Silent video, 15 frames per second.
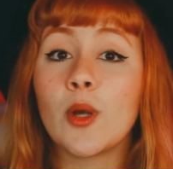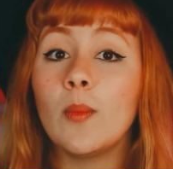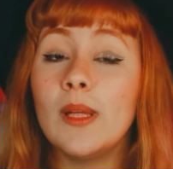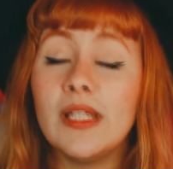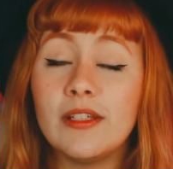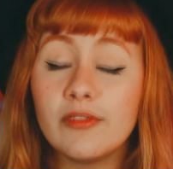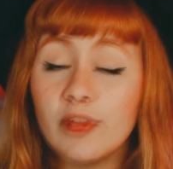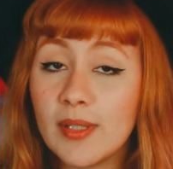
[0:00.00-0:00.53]

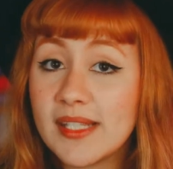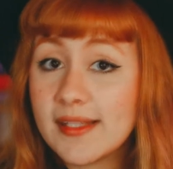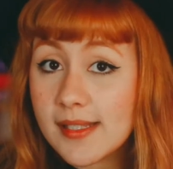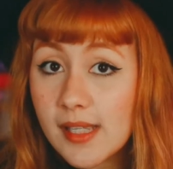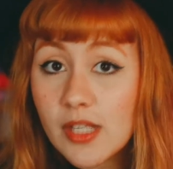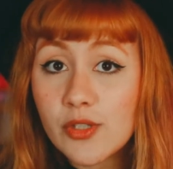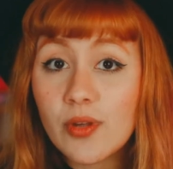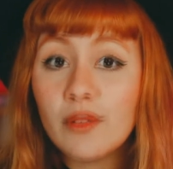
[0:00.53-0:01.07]
como ele
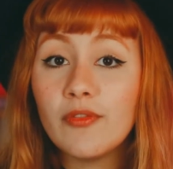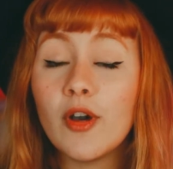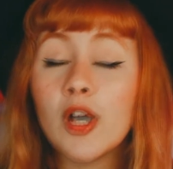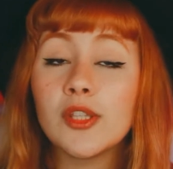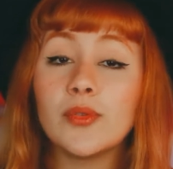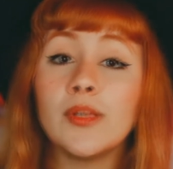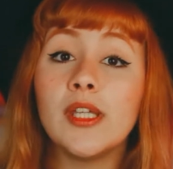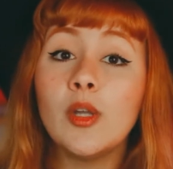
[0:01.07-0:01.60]
influencia a sua
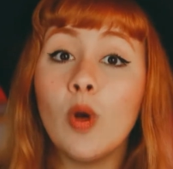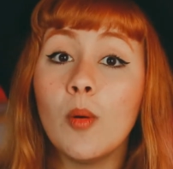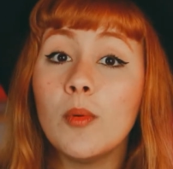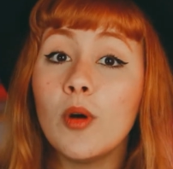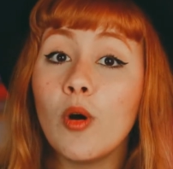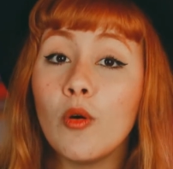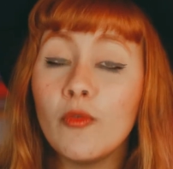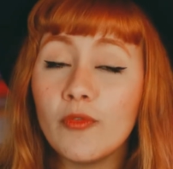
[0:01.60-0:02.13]
foto e
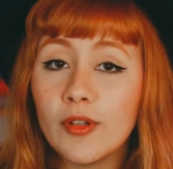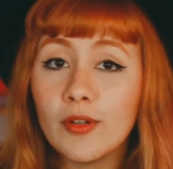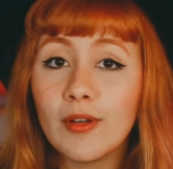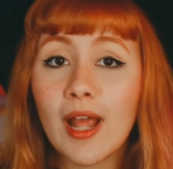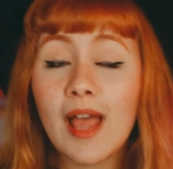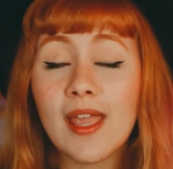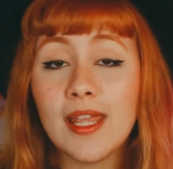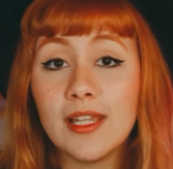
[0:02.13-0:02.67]
como
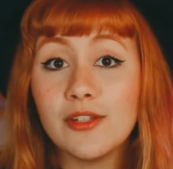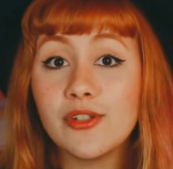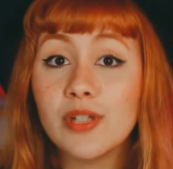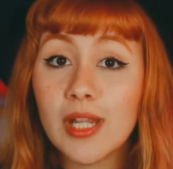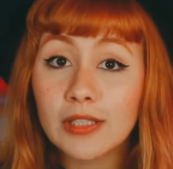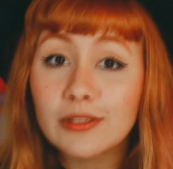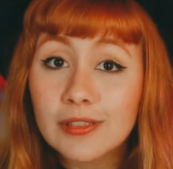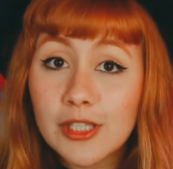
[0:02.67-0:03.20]
configurar ele
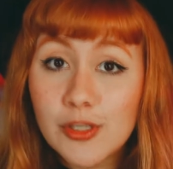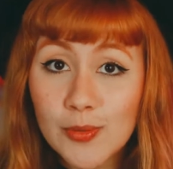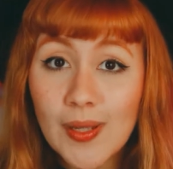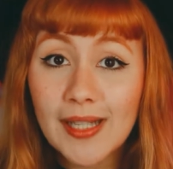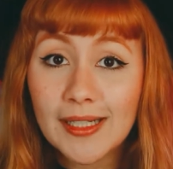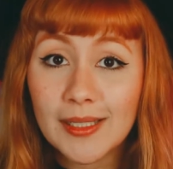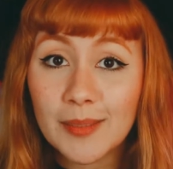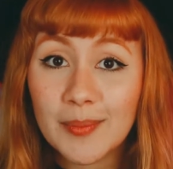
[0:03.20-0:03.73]
direto da
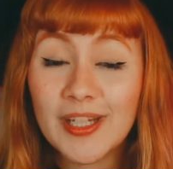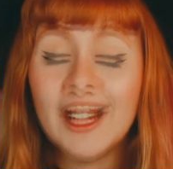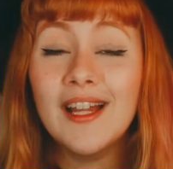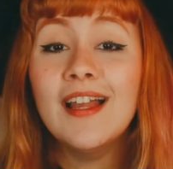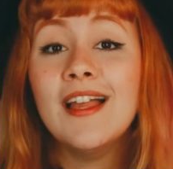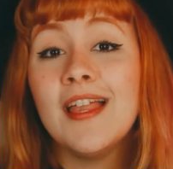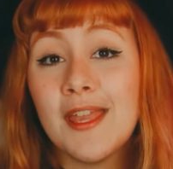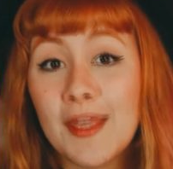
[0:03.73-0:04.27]
sua câmera.